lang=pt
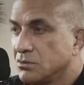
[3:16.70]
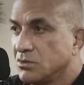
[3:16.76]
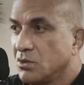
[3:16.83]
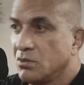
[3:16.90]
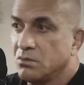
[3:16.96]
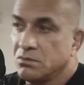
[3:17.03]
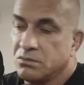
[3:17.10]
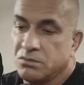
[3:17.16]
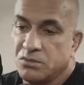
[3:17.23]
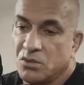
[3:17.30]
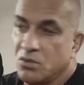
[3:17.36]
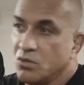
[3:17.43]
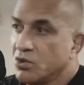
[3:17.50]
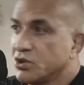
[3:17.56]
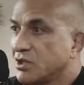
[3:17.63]
não,
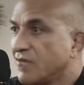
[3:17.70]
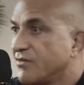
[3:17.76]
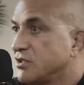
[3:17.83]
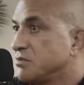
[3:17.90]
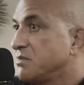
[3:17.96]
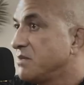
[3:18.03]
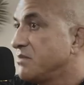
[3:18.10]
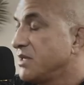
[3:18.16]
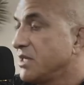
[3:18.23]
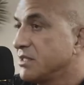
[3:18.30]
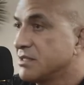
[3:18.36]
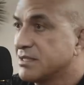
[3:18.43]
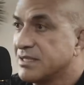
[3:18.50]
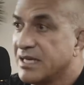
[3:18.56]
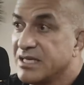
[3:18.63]
não gostava de beber,
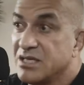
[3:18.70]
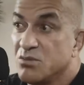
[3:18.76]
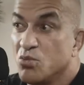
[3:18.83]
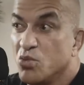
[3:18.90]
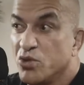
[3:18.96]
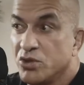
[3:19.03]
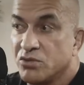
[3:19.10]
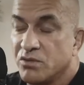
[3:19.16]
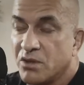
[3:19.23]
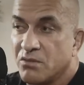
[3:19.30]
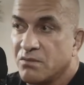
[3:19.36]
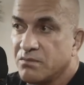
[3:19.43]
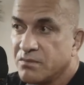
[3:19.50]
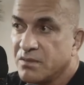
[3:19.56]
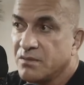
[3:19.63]
de sair muito. Era
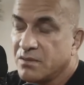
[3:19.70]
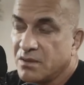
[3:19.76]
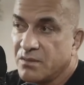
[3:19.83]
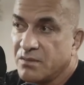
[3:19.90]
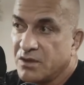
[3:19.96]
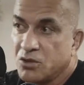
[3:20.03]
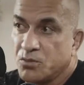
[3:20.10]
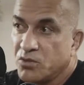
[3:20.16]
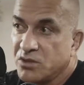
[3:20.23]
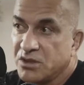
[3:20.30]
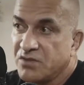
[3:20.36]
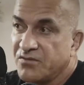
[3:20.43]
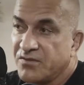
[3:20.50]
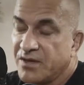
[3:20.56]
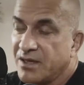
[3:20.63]
um, a minha
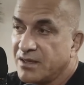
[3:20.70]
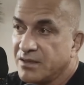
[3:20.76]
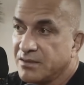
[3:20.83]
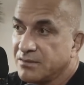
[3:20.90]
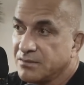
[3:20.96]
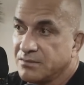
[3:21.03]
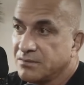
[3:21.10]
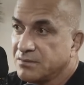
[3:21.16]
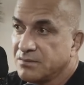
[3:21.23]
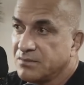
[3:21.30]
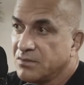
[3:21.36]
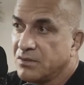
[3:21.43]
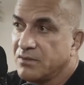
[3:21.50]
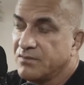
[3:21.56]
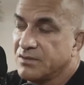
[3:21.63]
esposa que fala, né?
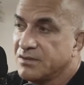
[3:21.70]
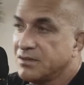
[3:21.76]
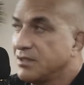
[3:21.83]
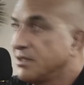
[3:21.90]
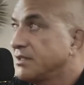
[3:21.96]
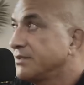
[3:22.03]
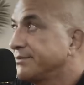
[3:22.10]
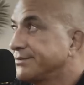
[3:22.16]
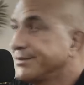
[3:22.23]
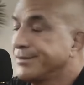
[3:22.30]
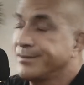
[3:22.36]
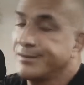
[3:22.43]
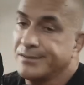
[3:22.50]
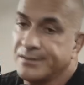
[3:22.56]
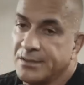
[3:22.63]
Pô, você, é,
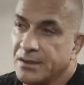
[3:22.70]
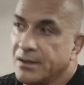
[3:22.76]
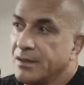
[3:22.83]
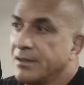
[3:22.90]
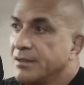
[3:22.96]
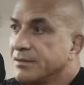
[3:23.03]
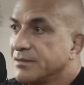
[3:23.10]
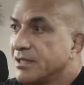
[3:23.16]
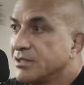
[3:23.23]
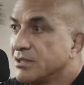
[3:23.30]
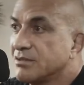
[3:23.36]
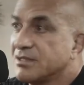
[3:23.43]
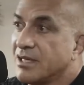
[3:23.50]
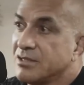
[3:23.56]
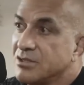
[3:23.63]
pô,
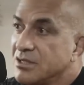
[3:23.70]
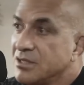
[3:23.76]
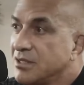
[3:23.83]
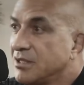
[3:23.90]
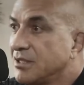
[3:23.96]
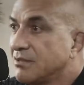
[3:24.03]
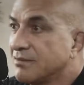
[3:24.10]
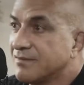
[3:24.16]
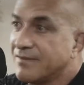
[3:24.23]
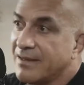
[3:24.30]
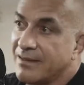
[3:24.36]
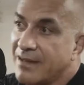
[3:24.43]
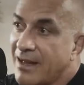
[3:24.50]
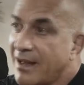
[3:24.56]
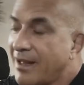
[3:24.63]
sargento sardinha, não
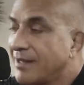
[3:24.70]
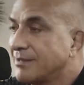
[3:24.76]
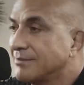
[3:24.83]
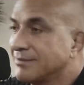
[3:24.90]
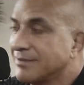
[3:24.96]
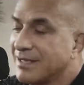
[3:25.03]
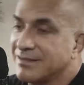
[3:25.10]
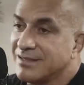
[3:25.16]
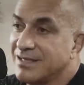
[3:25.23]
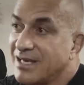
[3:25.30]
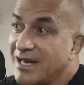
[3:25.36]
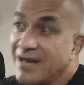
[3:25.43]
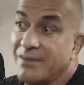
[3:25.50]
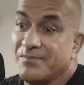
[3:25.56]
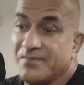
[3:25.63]
faz nada, não quer sair. E
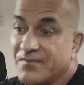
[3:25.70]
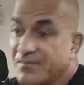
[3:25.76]
ela